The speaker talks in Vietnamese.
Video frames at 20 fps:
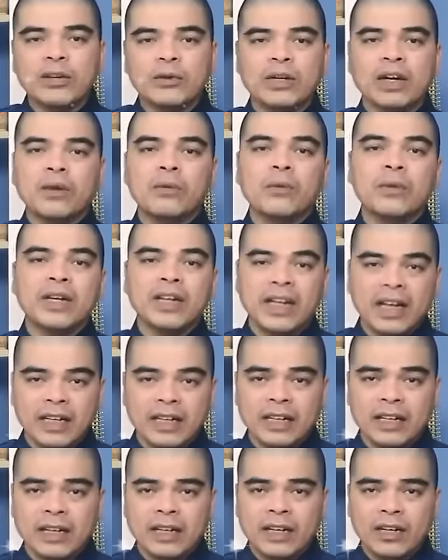điều đáng quý
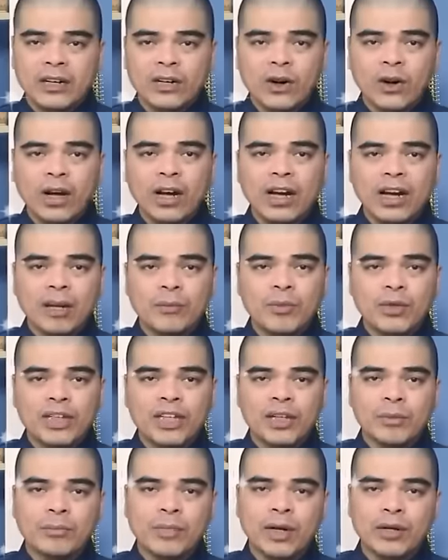này, đó là
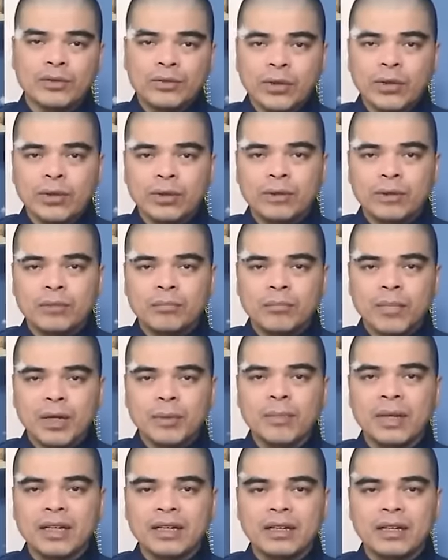một điểm báo tốt,
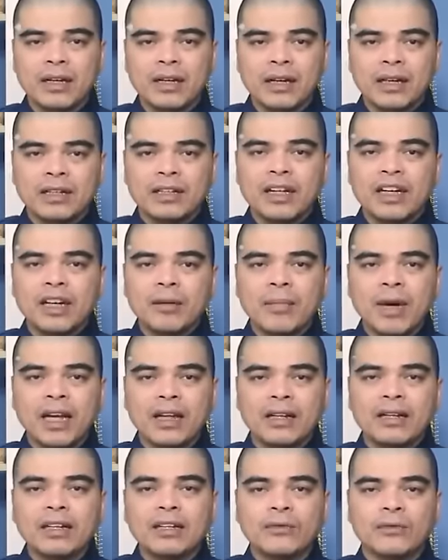may mắn nên các
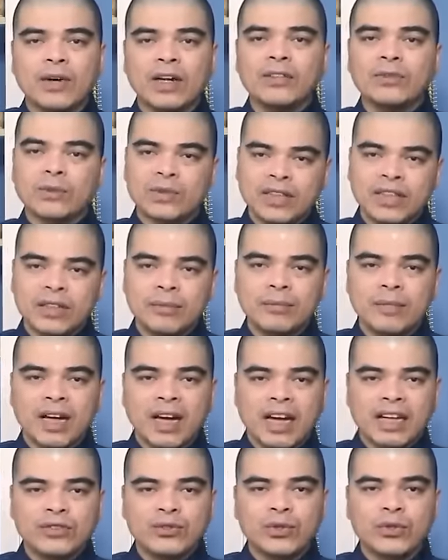bạn đừng phá tổ chim
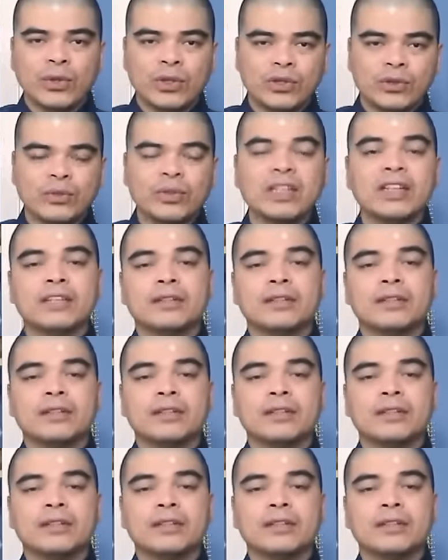hay xua đuổi chúng